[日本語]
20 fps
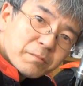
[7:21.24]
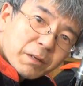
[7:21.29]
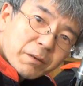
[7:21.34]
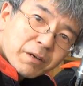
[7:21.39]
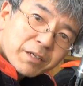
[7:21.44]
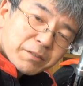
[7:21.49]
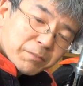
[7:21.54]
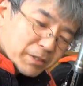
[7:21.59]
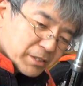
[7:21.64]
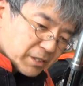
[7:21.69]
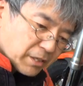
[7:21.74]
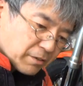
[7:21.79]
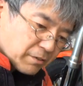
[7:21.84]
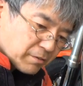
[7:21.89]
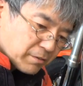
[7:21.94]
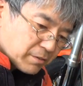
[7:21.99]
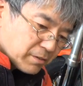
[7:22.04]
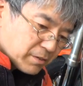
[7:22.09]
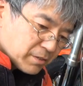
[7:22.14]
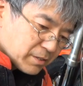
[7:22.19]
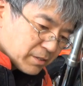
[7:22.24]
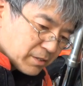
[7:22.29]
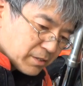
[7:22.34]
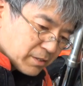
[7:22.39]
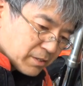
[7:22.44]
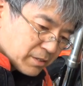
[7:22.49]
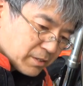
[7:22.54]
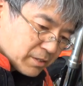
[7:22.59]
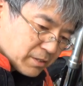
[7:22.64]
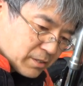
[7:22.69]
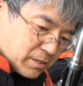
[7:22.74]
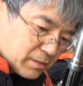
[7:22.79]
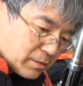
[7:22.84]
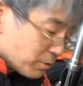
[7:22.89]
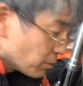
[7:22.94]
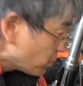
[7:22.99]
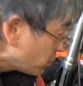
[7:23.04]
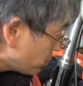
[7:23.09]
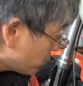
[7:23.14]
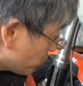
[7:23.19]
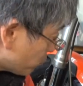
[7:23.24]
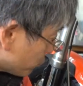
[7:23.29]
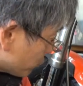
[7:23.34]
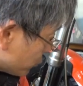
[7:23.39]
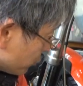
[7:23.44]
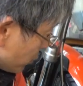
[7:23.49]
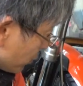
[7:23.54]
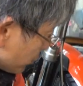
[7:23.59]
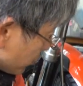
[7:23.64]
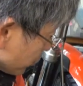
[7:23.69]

回りましたよあれオイルシール入っ